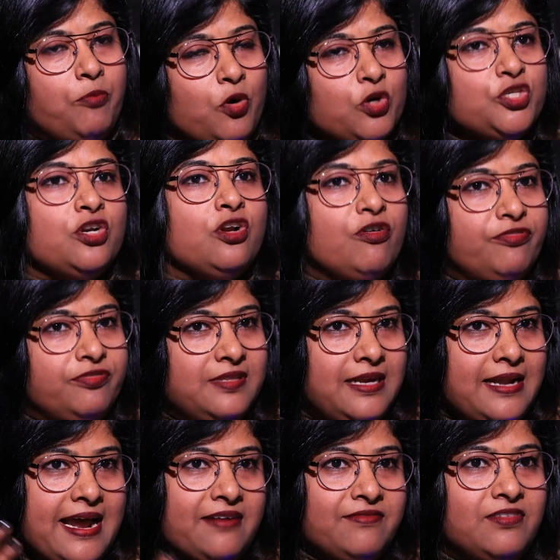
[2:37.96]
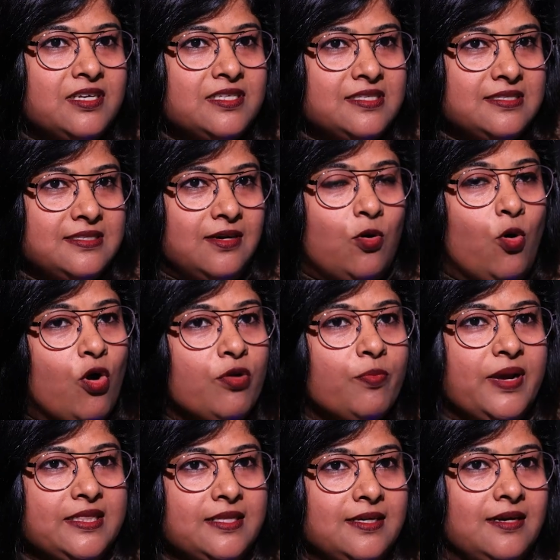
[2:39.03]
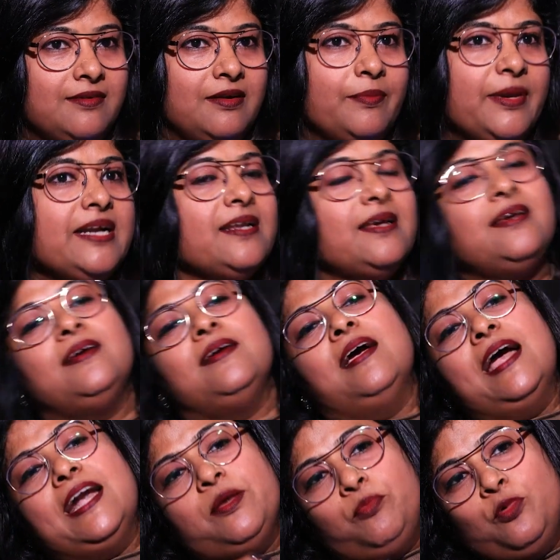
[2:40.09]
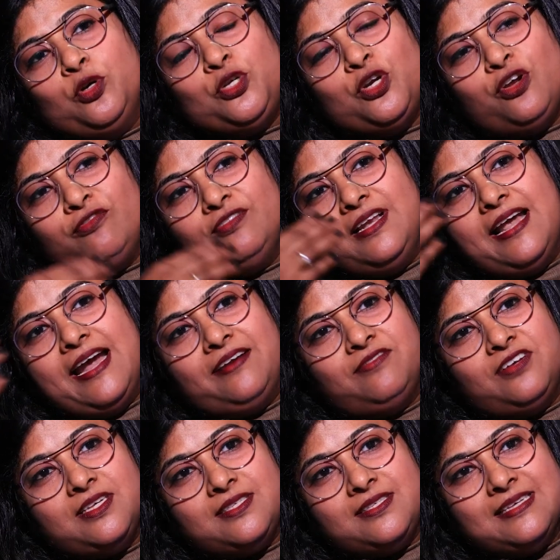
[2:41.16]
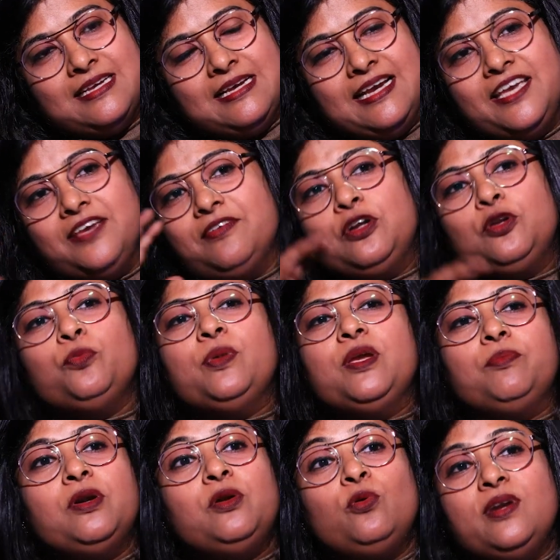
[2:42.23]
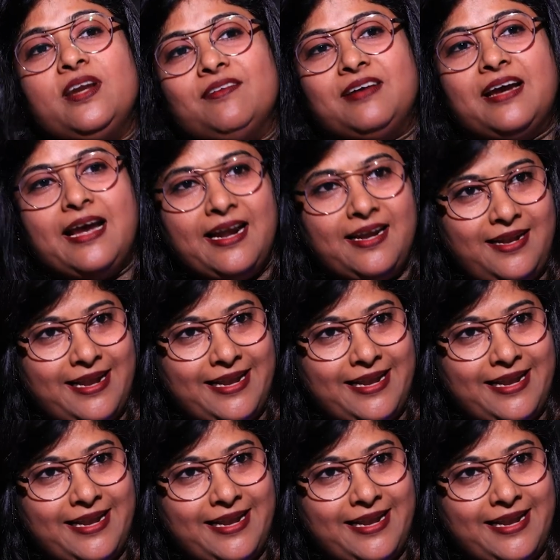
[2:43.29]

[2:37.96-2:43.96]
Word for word: పోర్షన్ ఆఫ్ ద ల్యాండ్ వాజ్ ఓన్డ్ బై ద గవర్నమెంట్ అండ్ ఎ పోర్షన్ ఆఫ్ ద ల్యాండ్ వాజ్ గివెన్ టు పీపుల్ హూ నెవర్ హ్యాడ్